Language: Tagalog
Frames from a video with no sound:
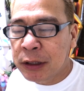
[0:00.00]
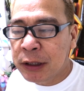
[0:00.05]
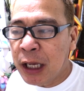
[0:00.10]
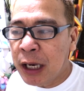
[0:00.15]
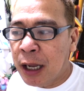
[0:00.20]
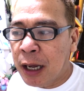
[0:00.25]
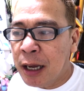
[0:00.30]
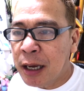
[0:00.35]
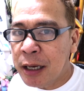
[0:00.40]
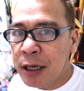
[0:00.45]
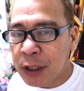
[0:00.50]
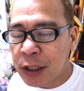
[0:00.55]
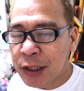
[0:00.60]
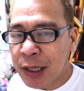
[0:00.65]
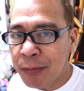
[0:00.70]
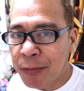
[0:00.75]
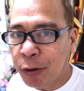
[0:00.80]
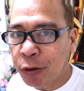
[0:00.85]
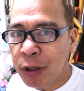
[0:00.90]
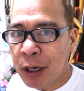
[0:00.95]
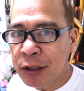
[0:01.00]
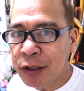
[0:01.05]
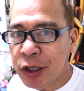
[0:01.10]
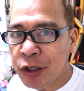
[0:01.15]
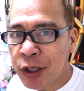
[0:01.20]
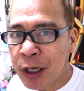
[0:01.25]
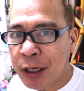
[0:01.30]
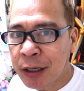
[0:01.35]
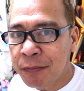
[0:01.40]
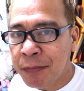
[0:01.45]
magdala. Isama ko na lang
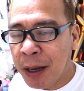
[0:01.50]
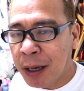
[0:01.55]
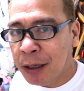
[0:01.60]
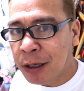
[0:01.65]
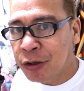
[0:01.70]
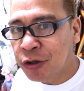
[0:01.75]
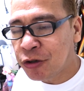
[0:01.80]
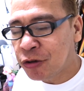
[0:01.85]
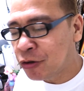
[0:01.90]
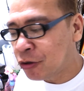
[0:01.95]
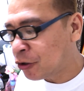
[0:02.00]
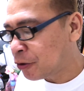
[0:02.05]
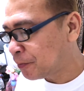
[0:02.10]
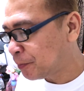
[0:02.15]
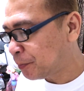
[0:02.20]
sa check-in baggage ko.